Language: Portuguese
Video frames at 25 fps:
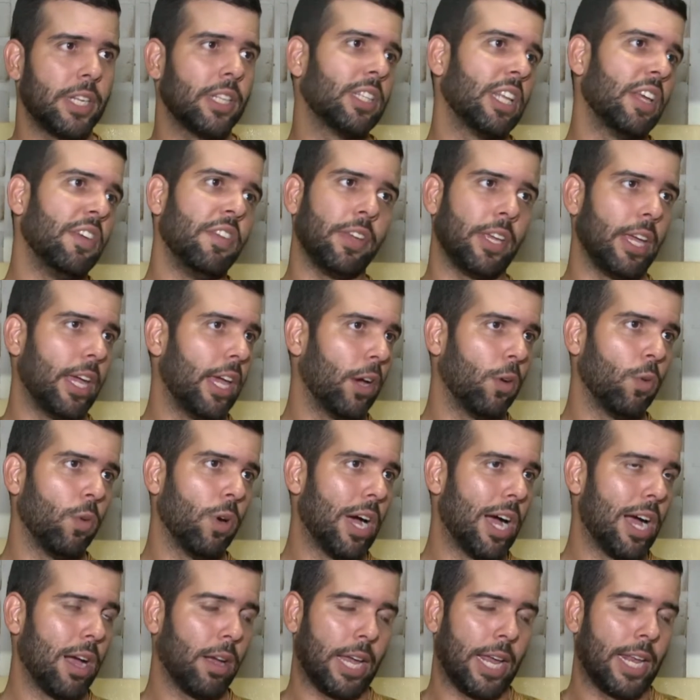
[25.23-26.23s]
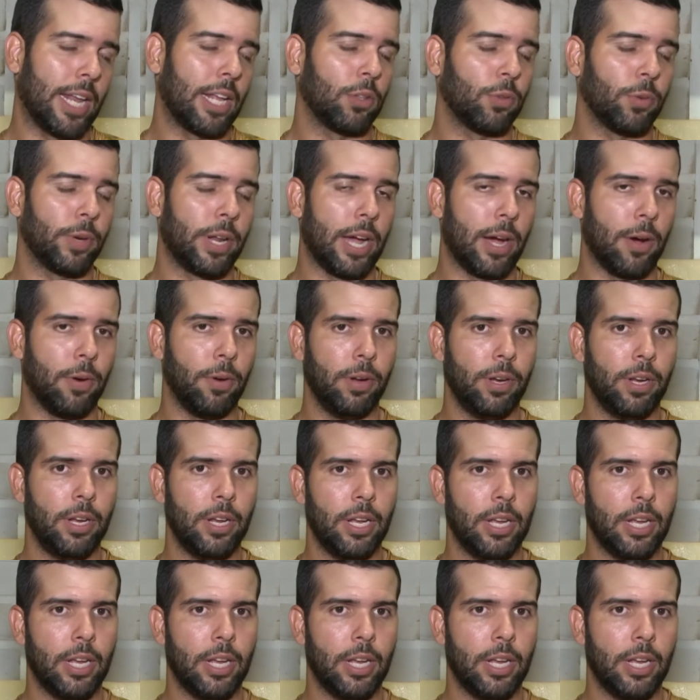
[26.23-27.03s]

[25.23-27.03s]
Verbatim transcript: a gente teve que recuar, que é natural.